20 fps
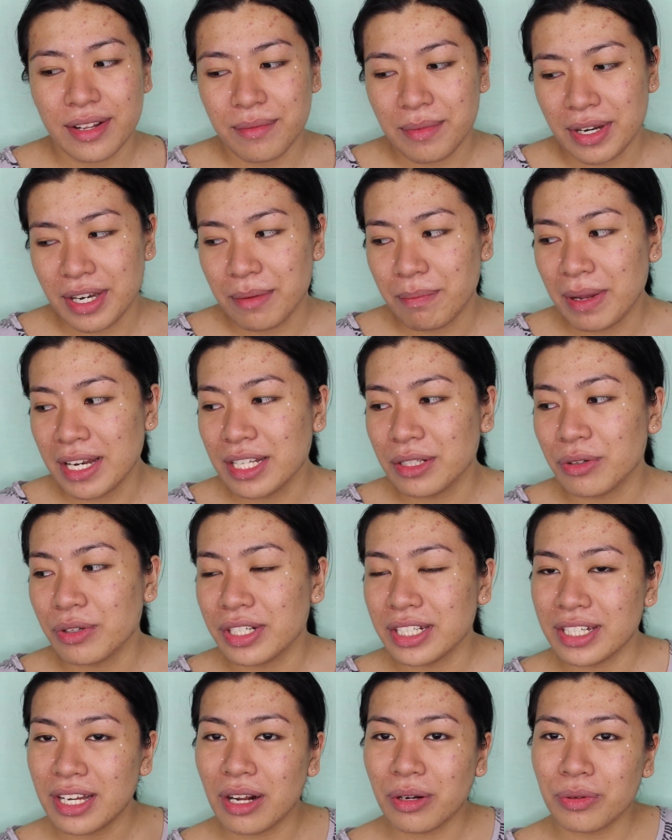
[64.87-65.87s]
Manipalit ko
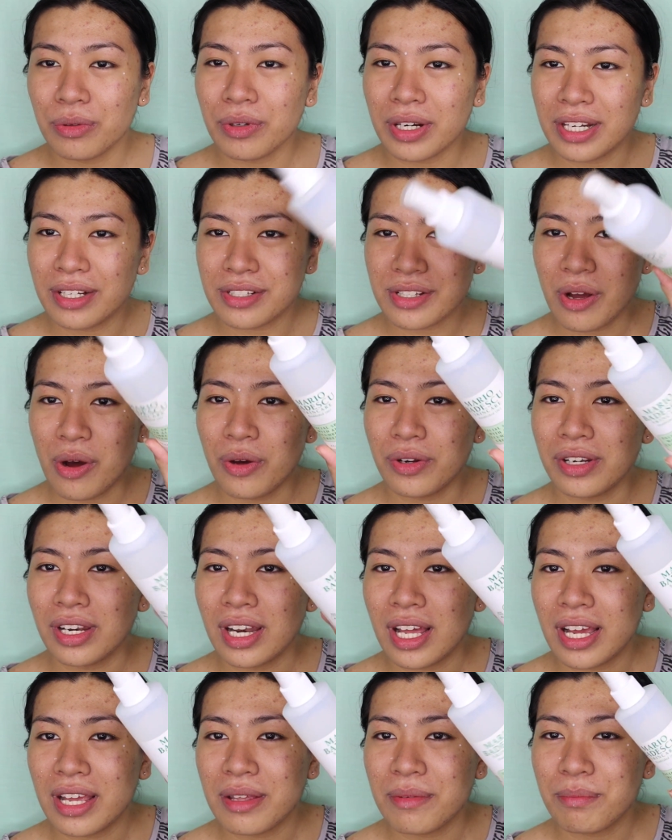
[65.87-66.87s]
ni Dako kayo sa
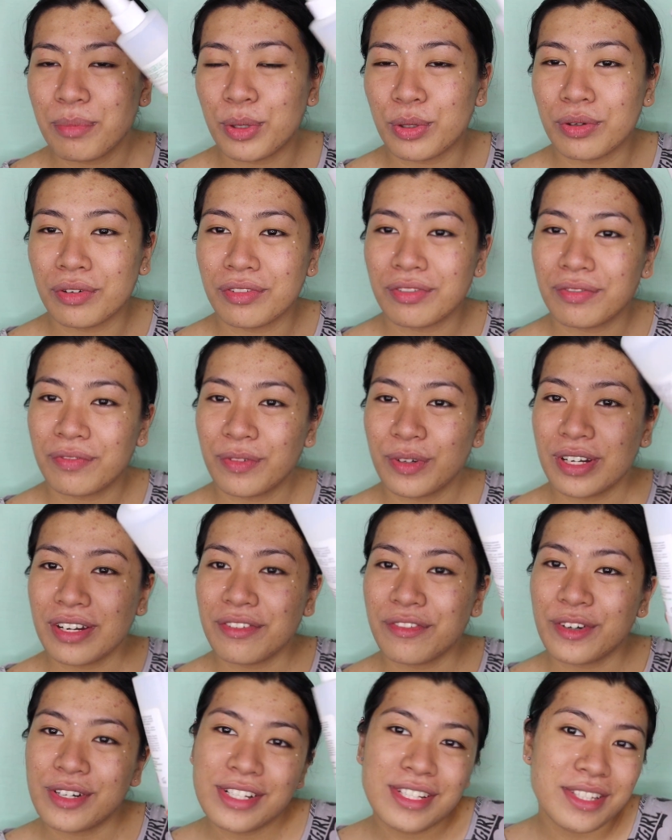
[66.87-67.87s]
online, pero for
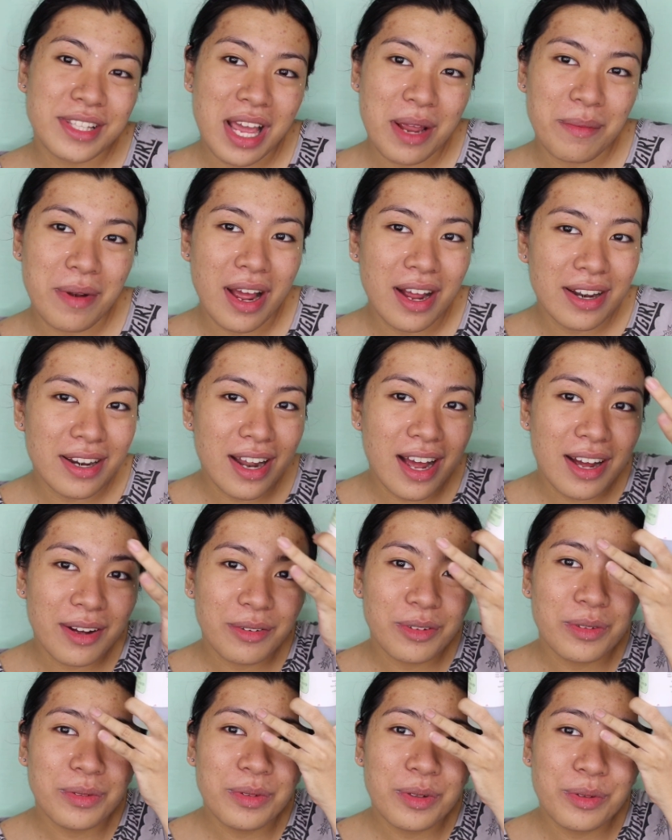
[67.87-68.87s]
the first time na, na,
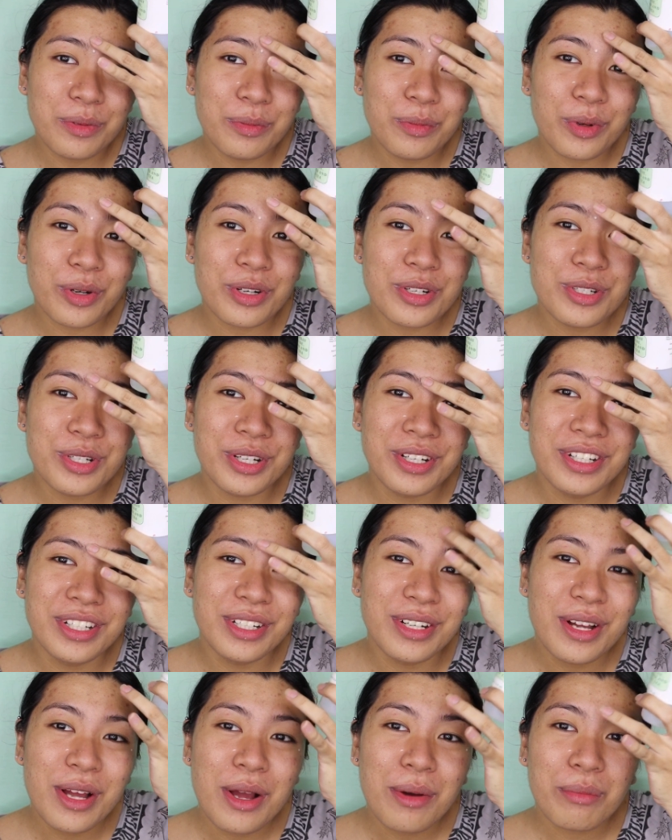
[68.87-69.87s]
ano, mura jug,
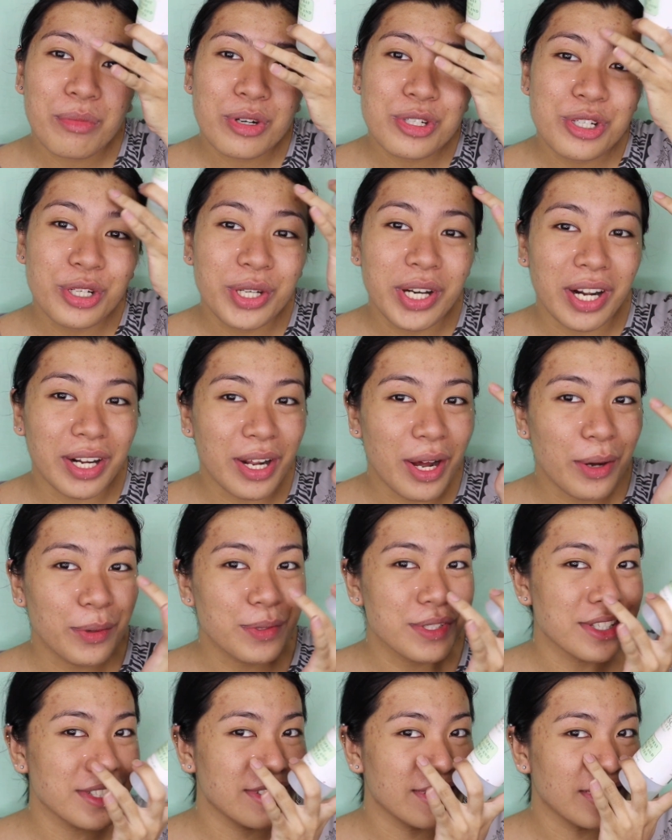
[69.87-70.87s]
na
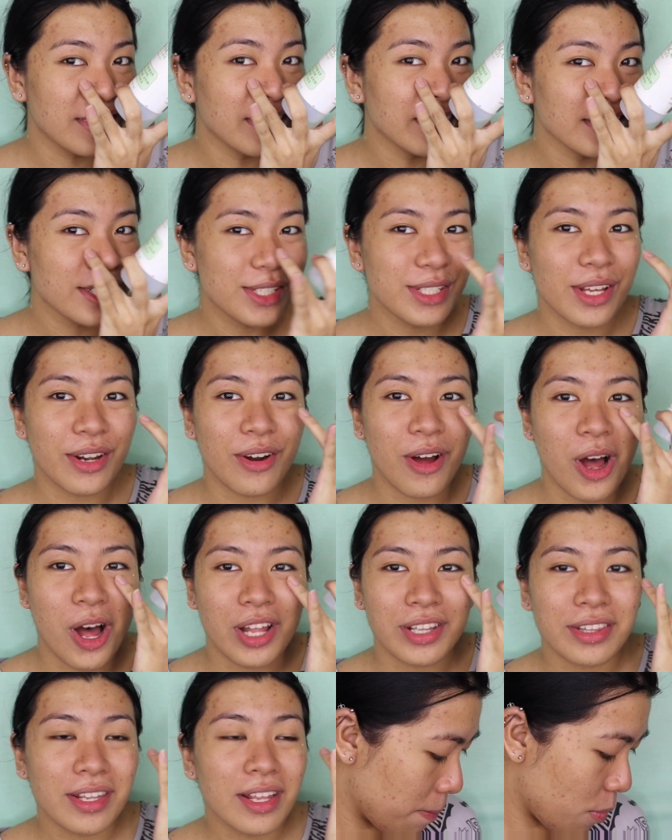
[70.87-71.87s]
gauss dai
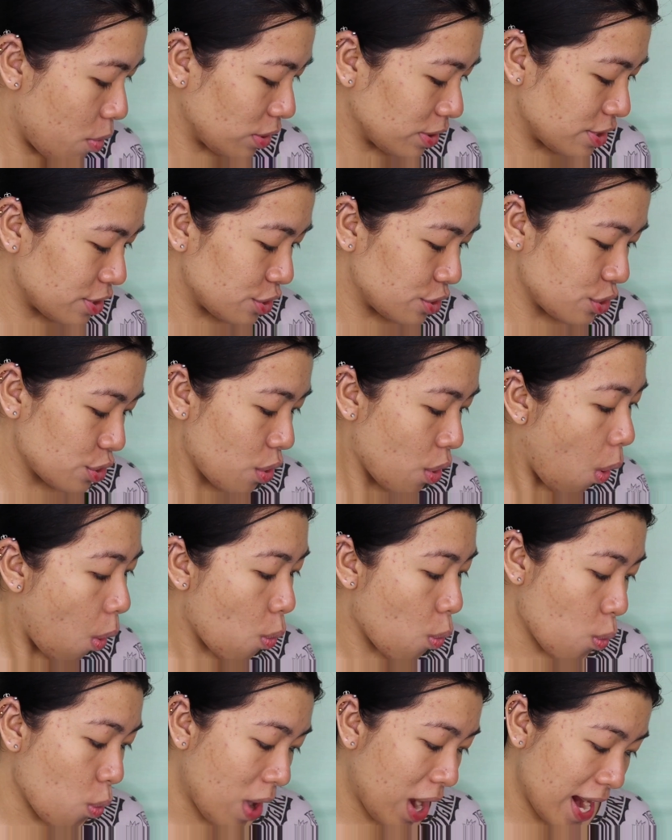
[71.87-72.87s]
charot.
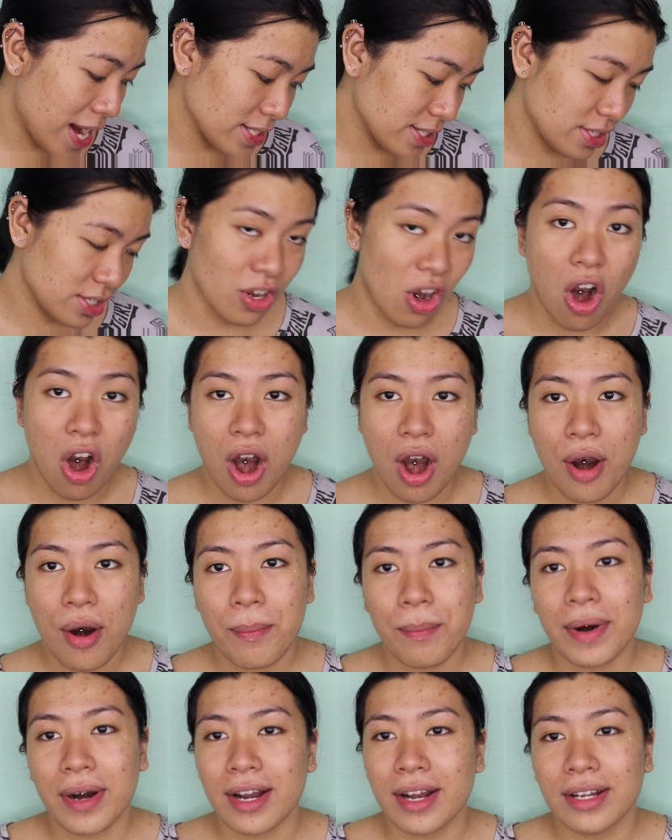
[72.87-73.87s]
Moisturizer,
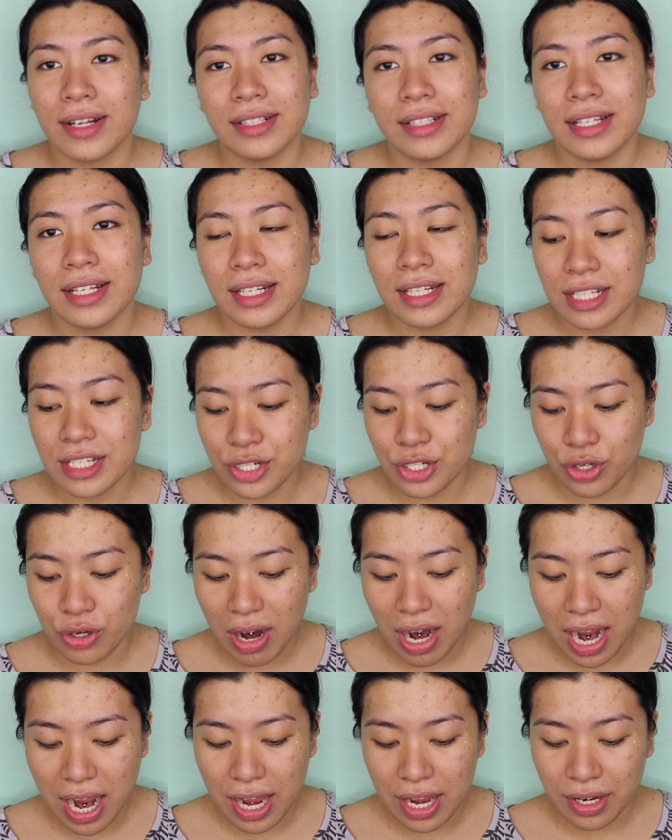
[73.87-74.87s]
para dili
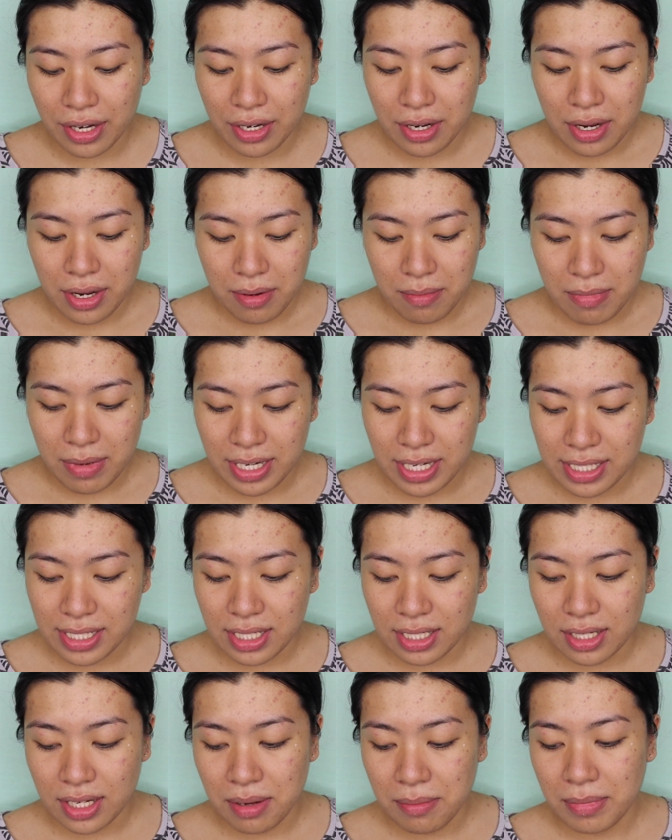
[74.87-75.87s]
dry,
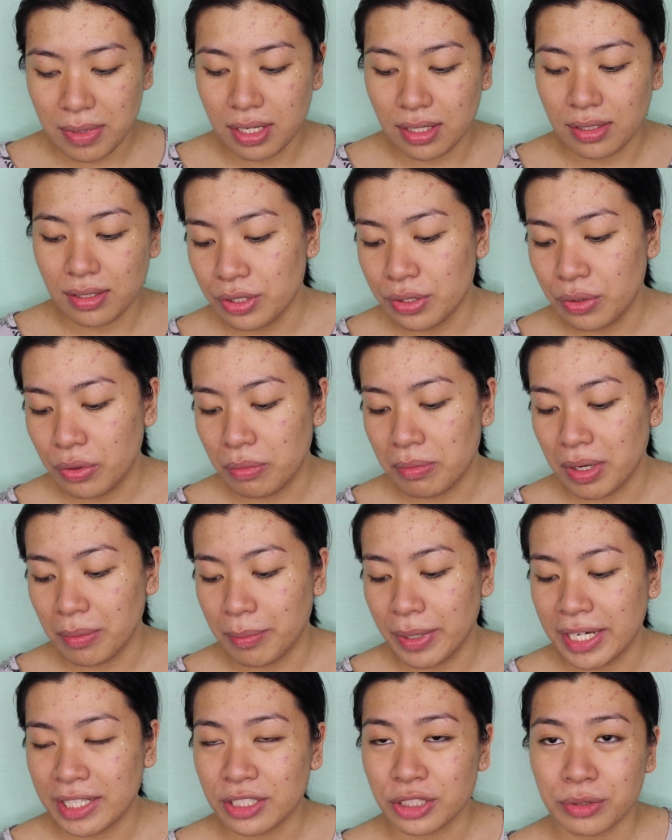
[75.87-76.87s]
sa ka mag, you know,
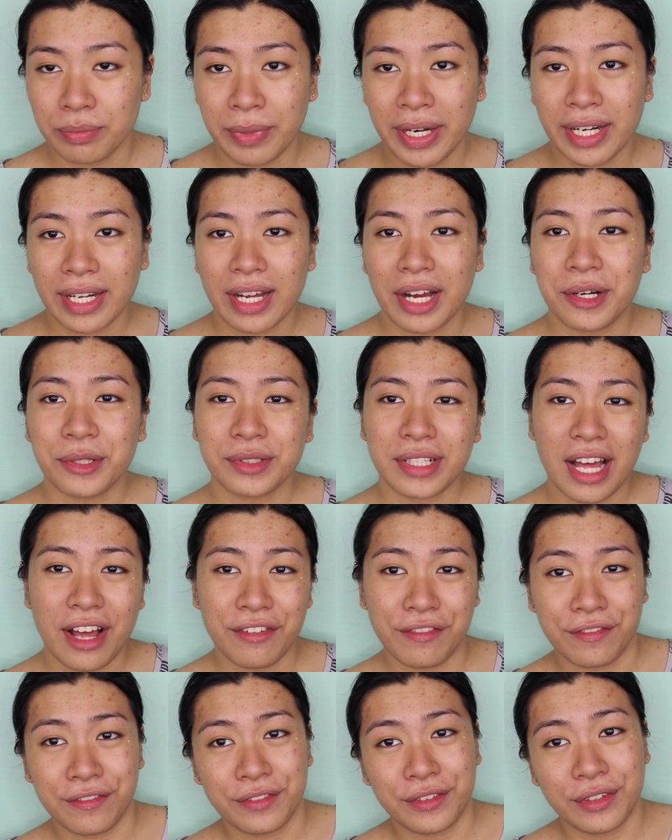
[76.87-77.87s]
mag breakout, breakout
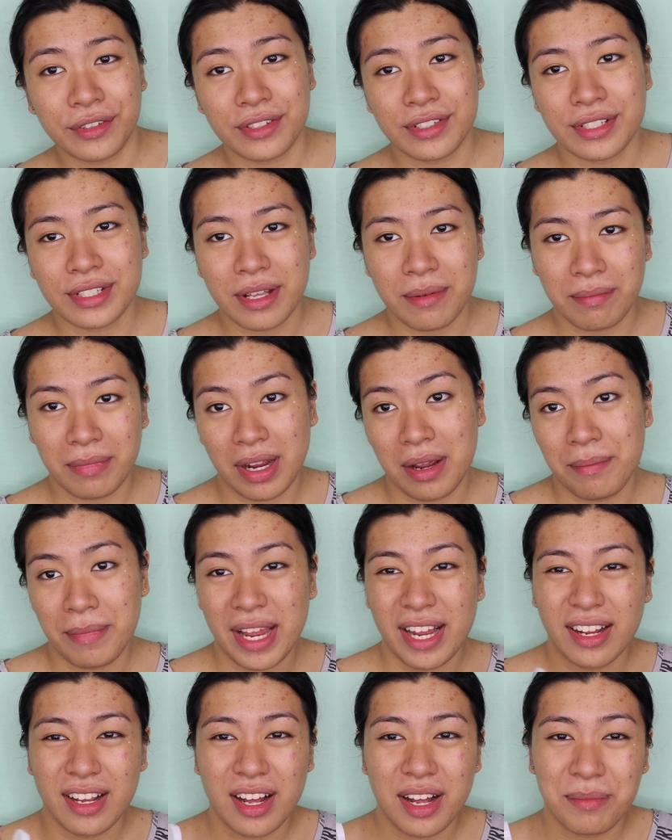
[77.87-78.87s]
after sa mga
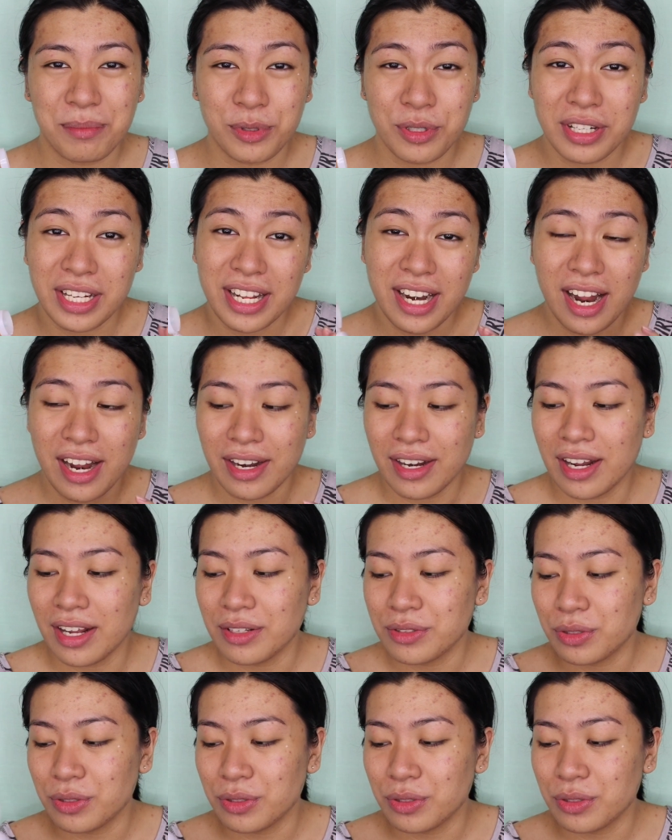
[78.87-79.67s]
makeup or inana.